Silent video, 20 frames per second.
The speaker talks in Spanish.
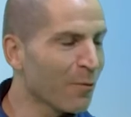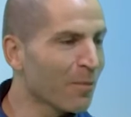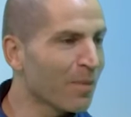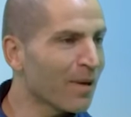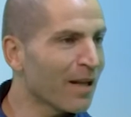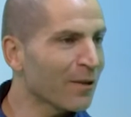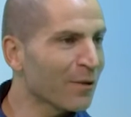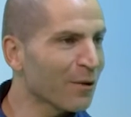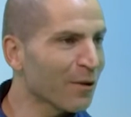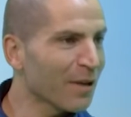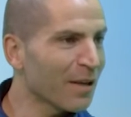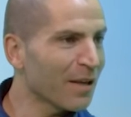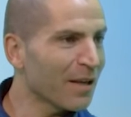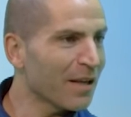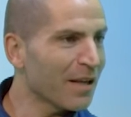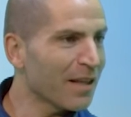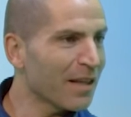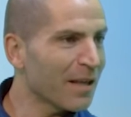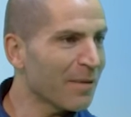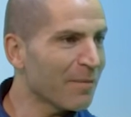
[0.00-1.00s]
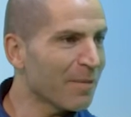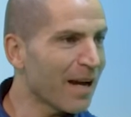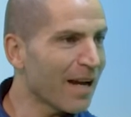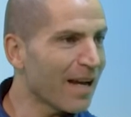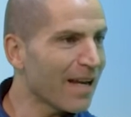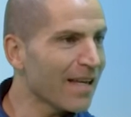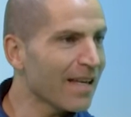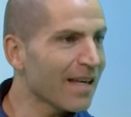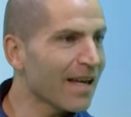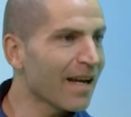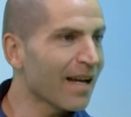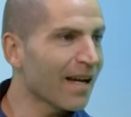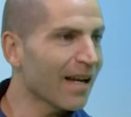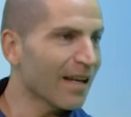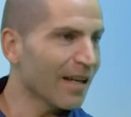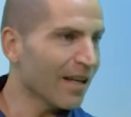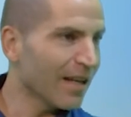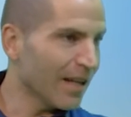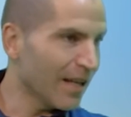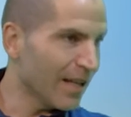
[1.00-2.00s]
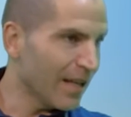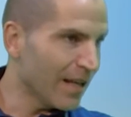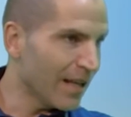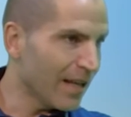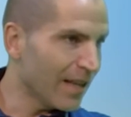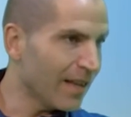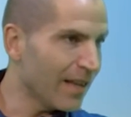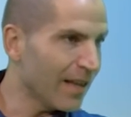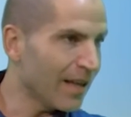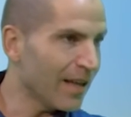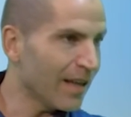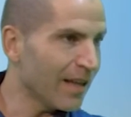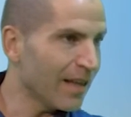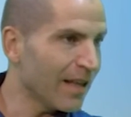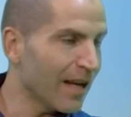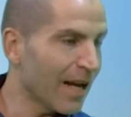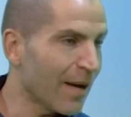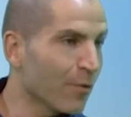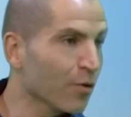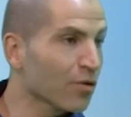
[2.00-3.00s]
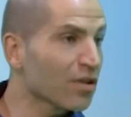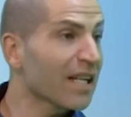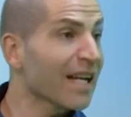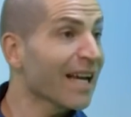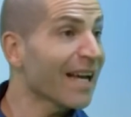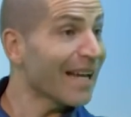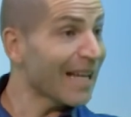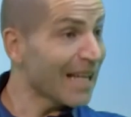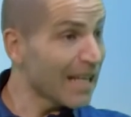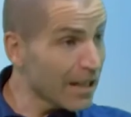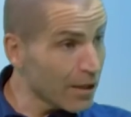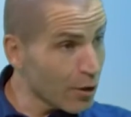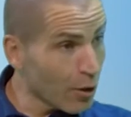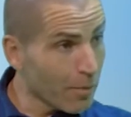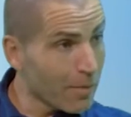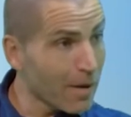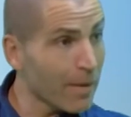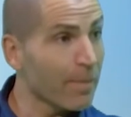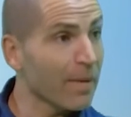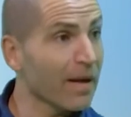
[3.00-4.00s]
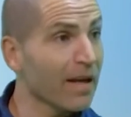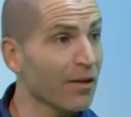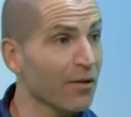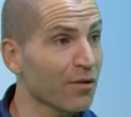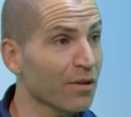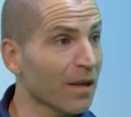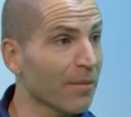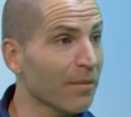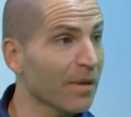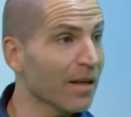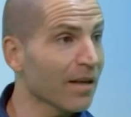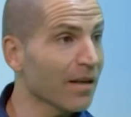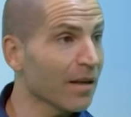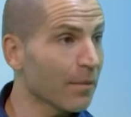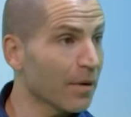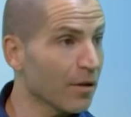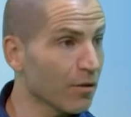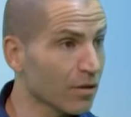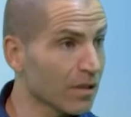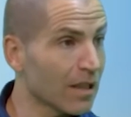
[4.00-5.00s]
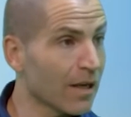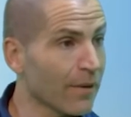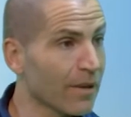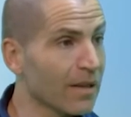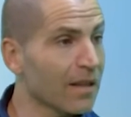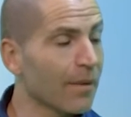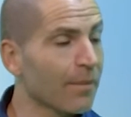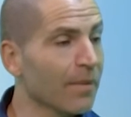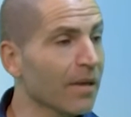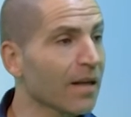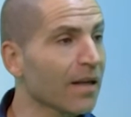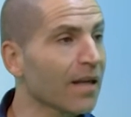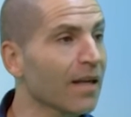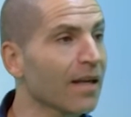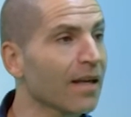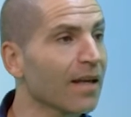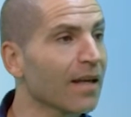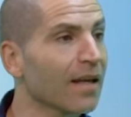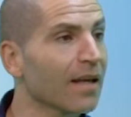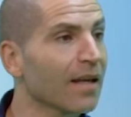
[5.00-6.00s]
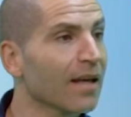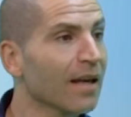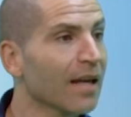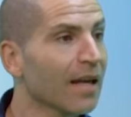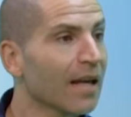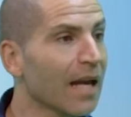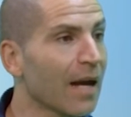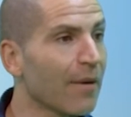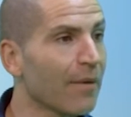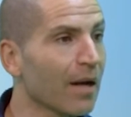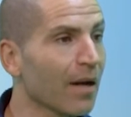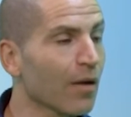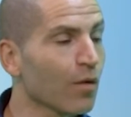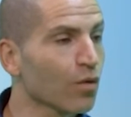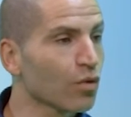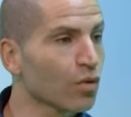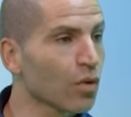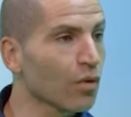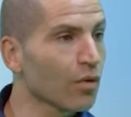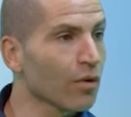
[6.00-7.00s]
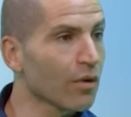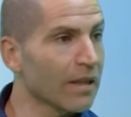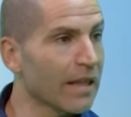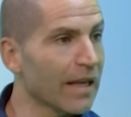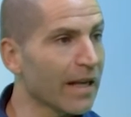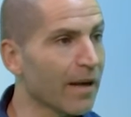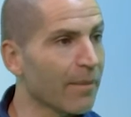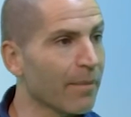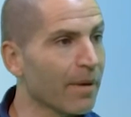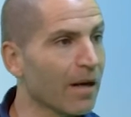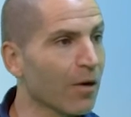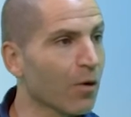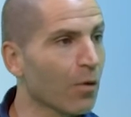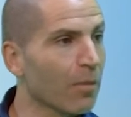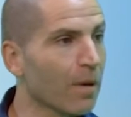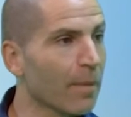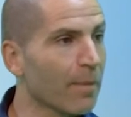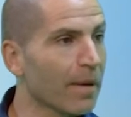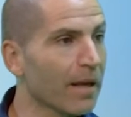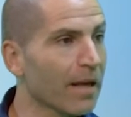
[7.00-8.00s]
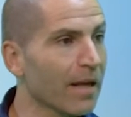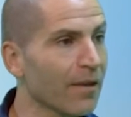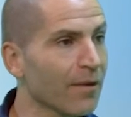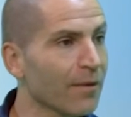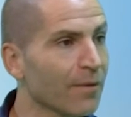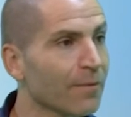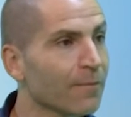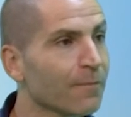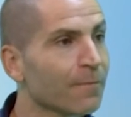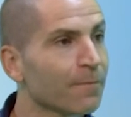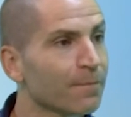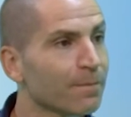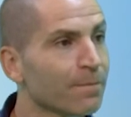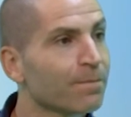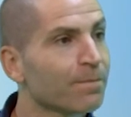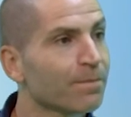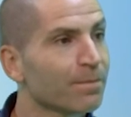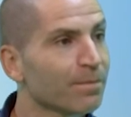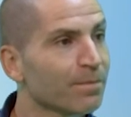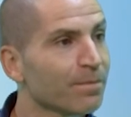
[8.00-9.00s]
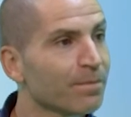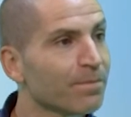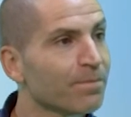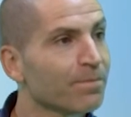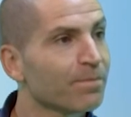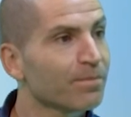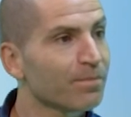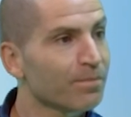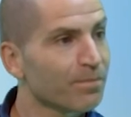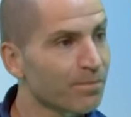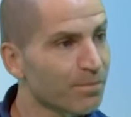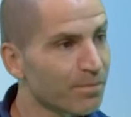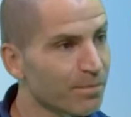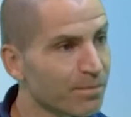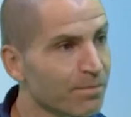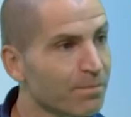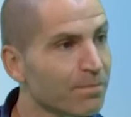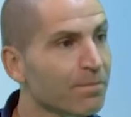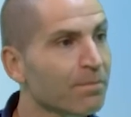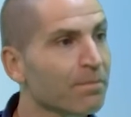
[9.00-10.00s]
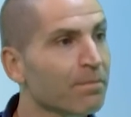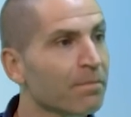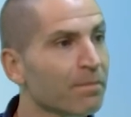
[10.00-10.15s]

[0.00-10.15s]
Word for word: un plato de, paella, y, de, la música, y, los más pequeños también, que me contaban también que, habrá incluso ludoteca para los más pequeños. Sí, hay actividades para niños